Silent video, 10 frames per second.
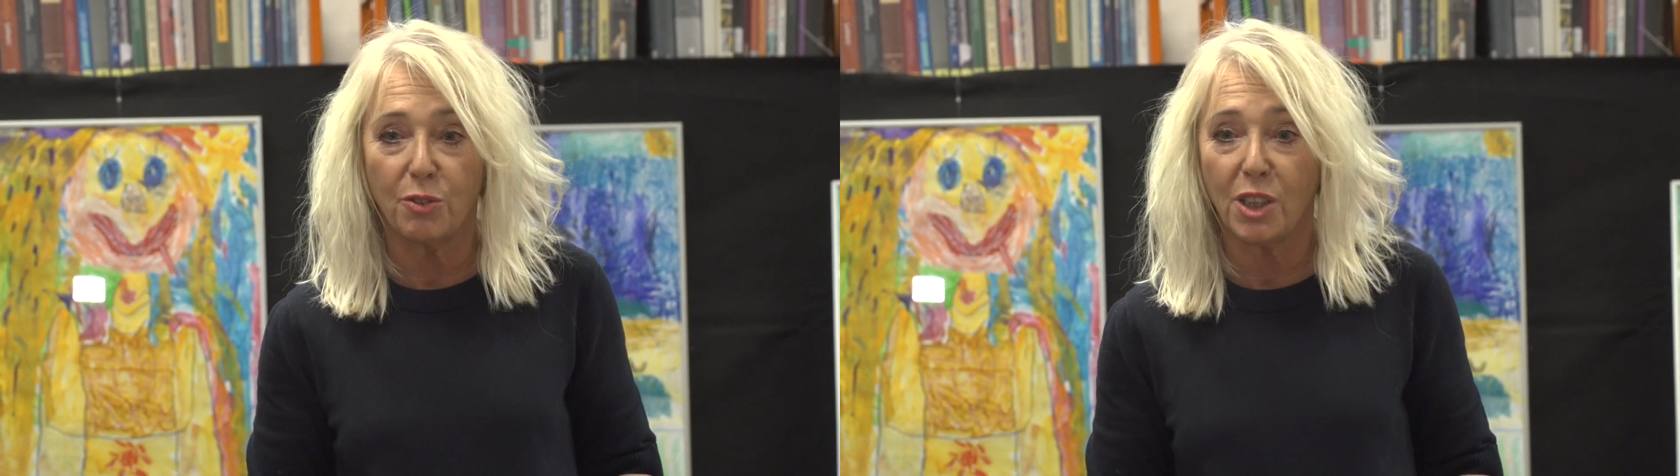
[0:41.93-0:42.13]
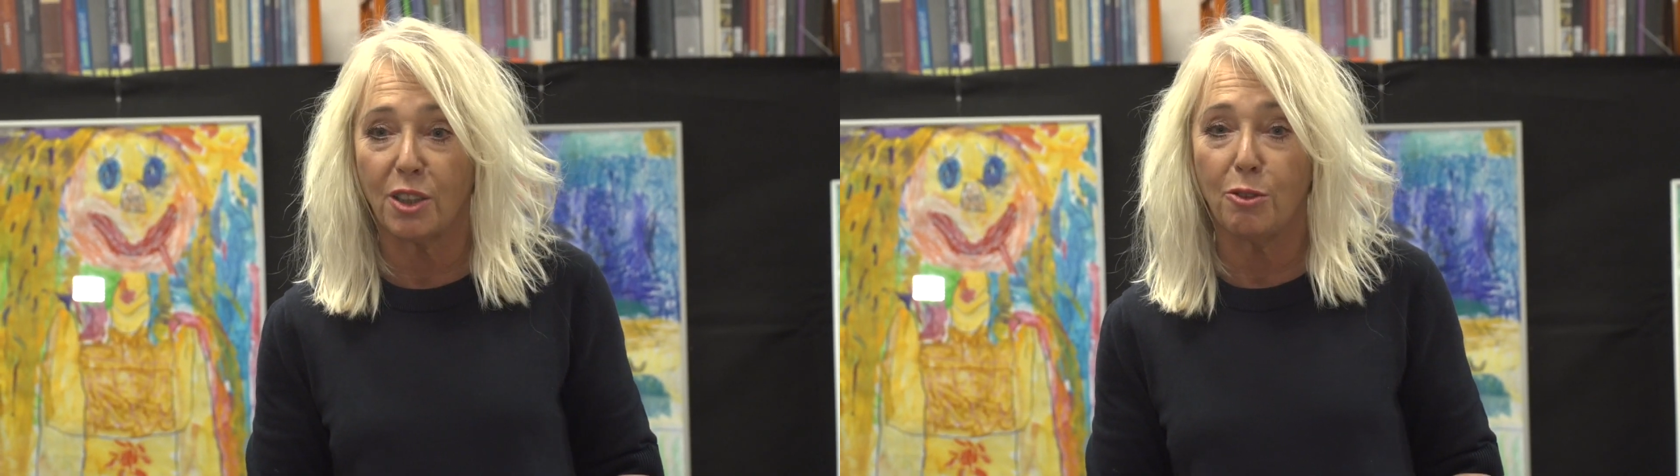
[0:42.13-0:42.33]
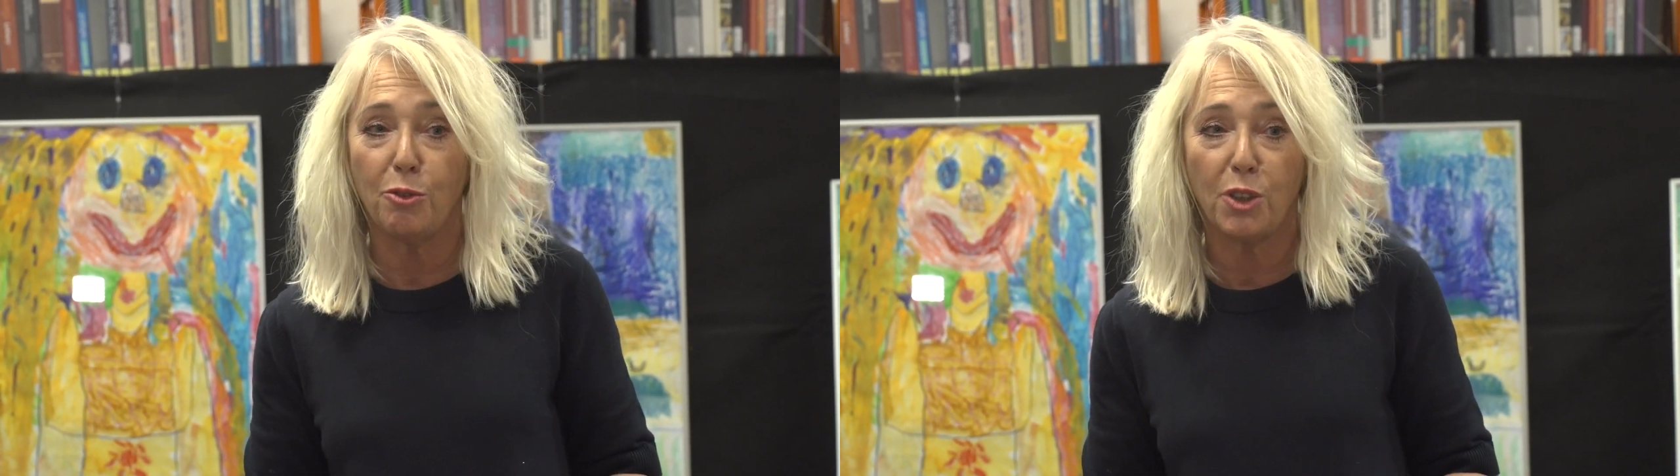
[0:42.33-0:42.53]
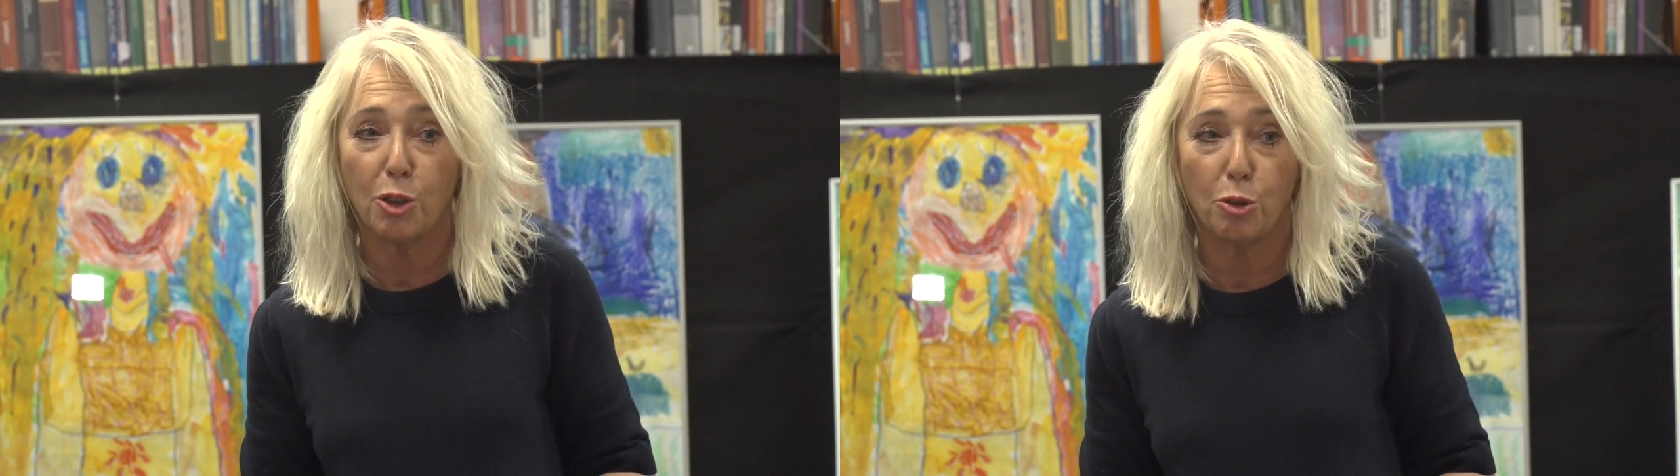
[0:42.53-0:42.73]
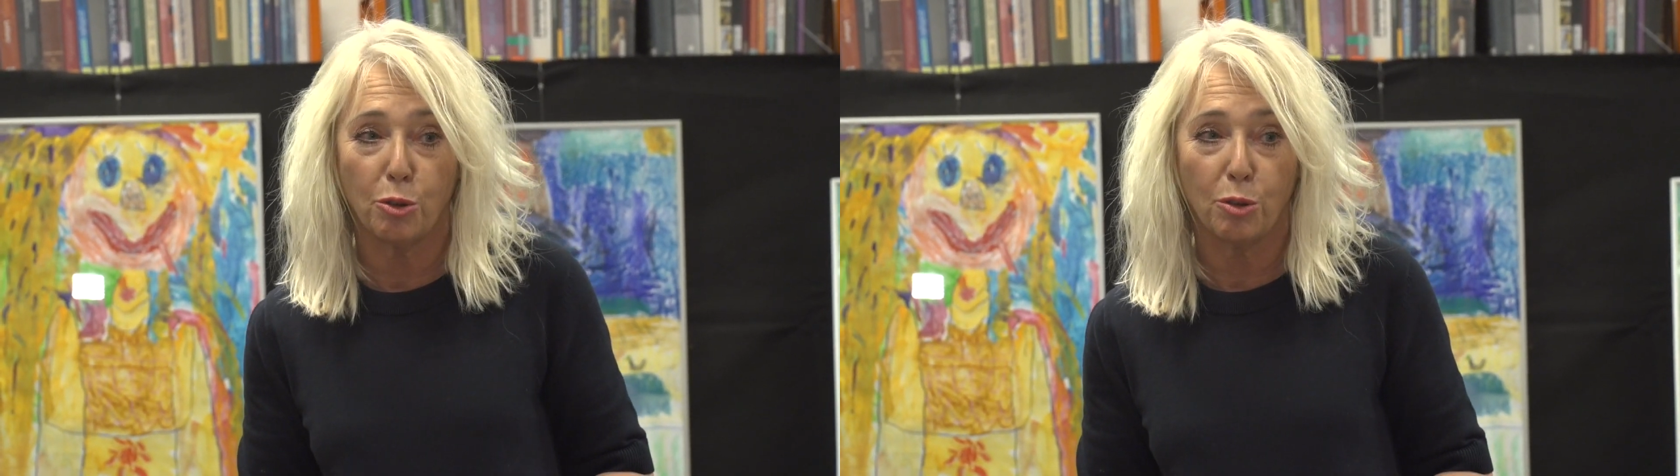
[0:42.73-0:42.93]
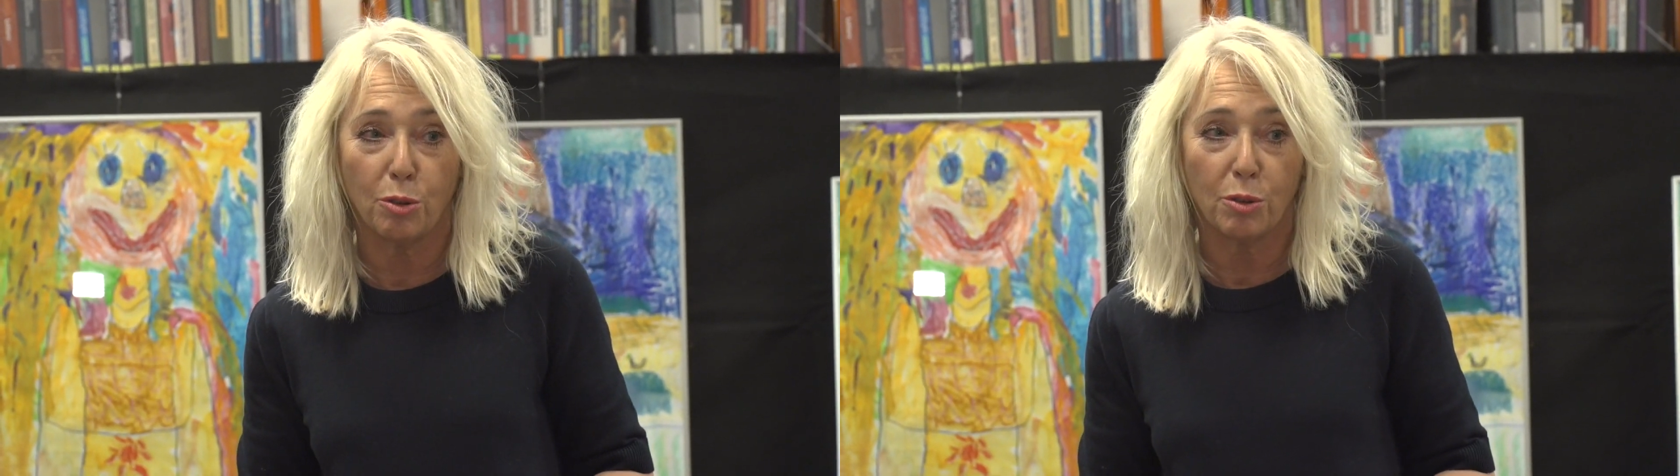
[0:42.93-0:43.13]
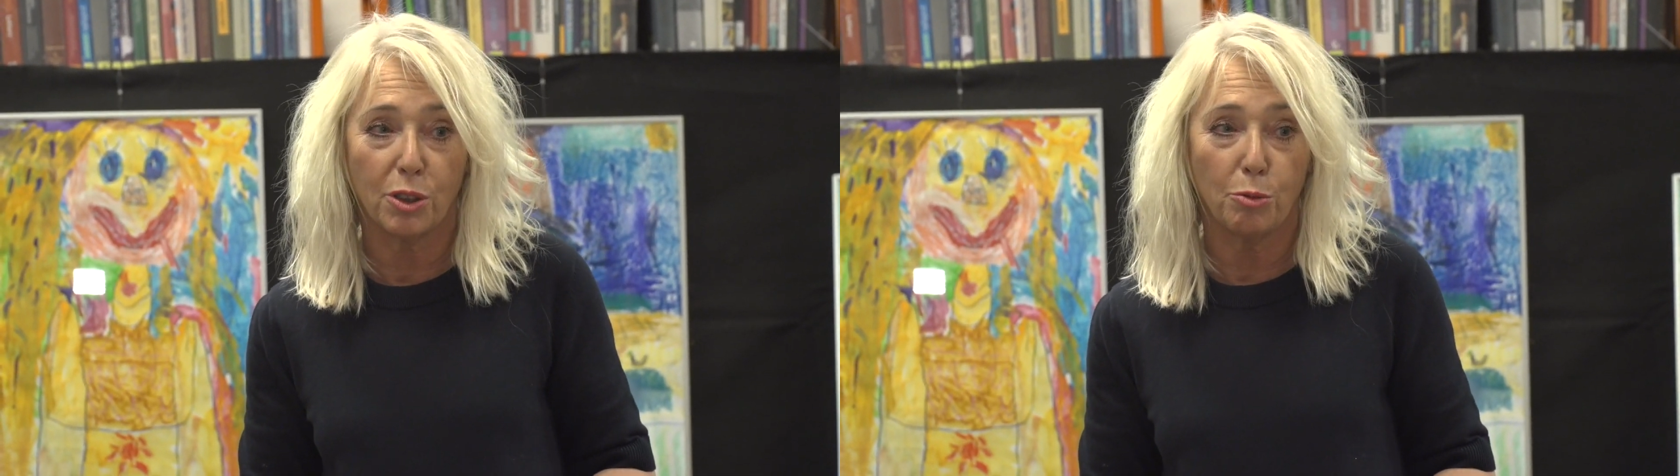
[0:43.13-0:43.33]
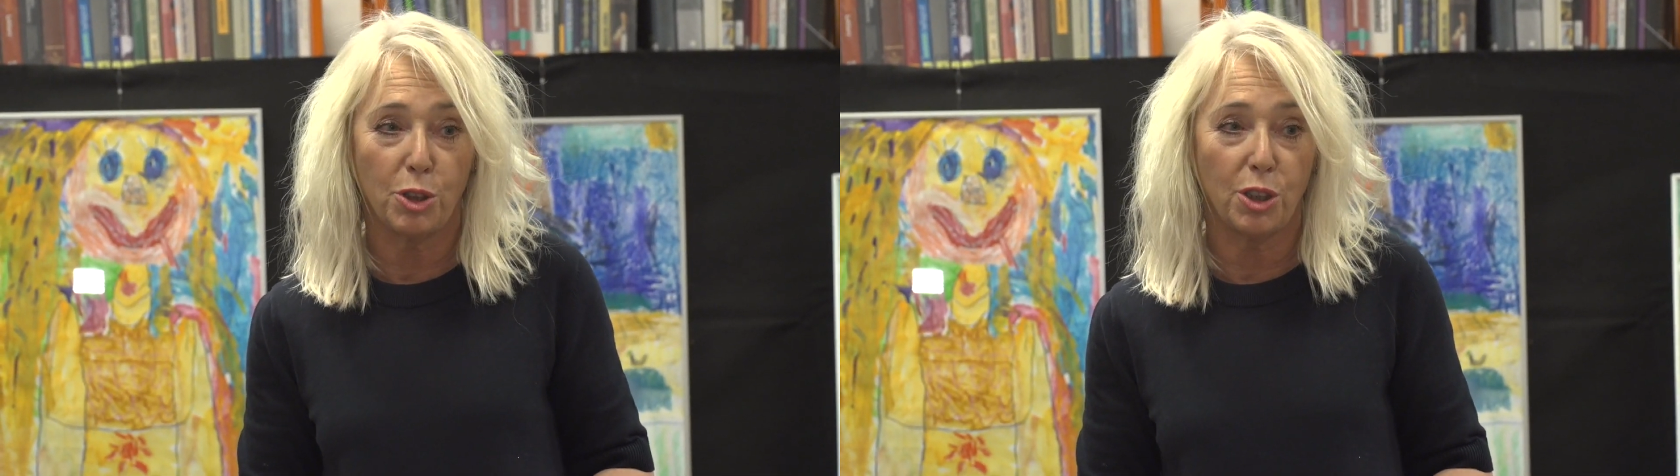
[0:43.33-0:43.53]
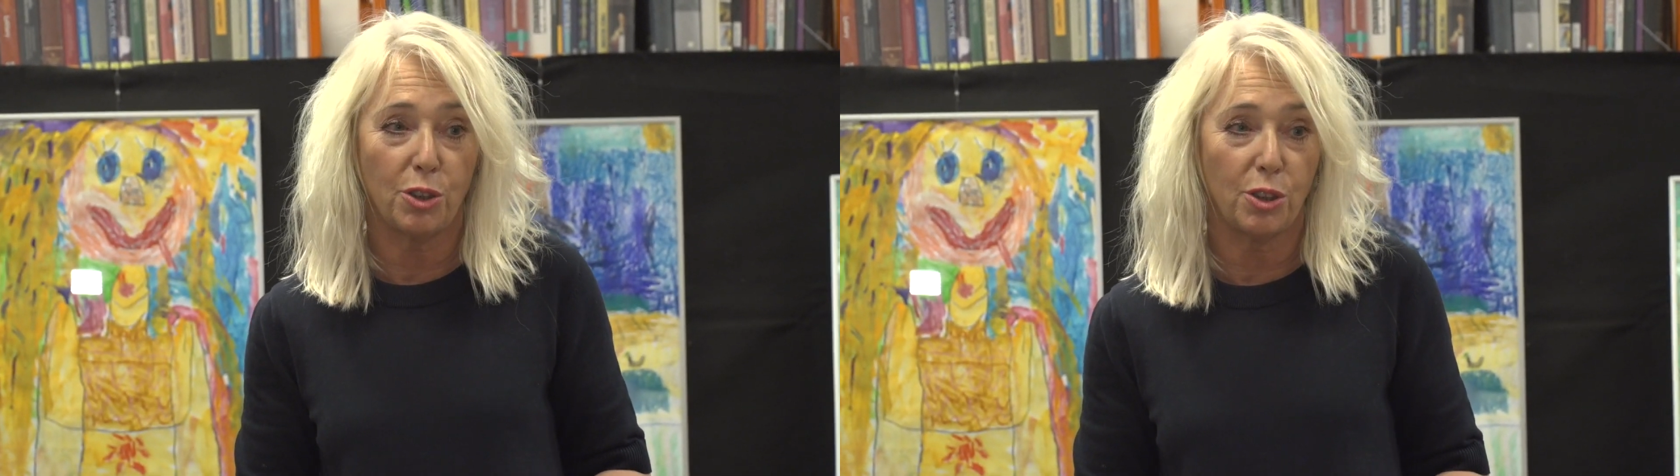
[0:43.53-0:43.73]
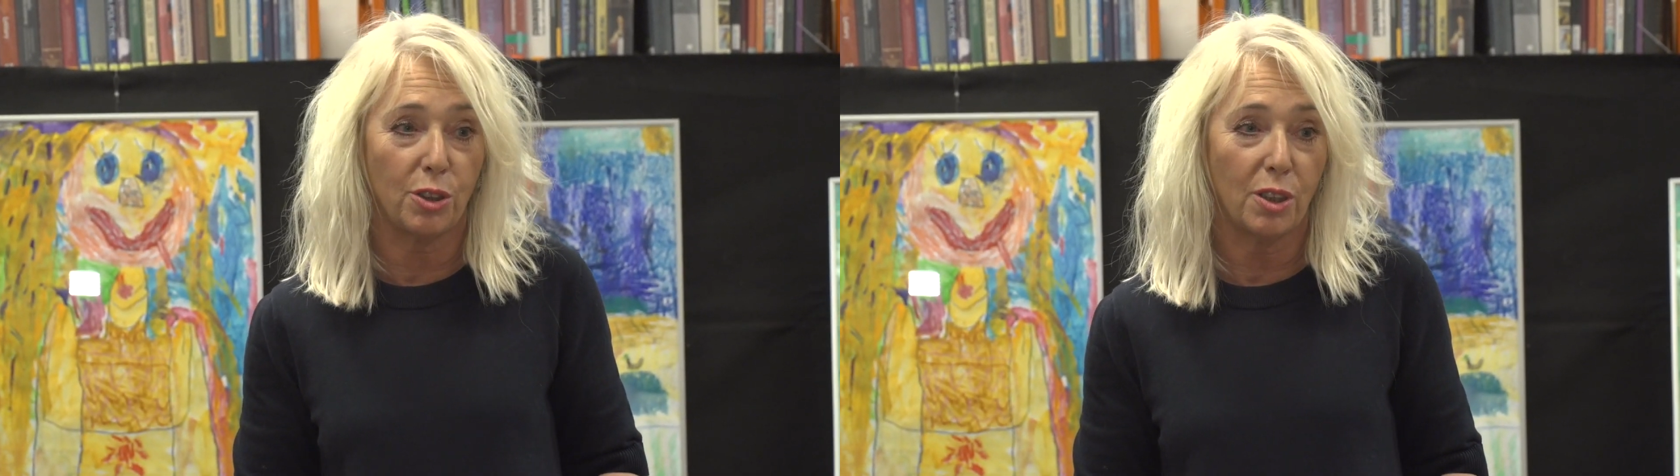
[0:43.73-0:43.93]
w jakim wieku są
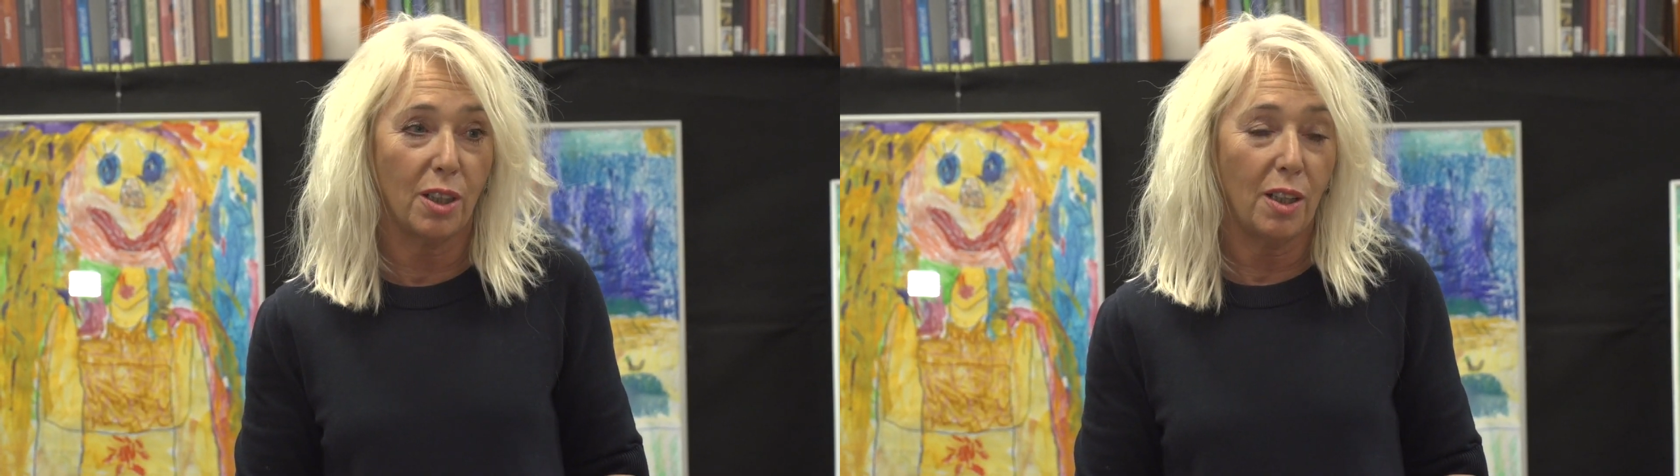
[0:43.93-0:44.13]
dzieci,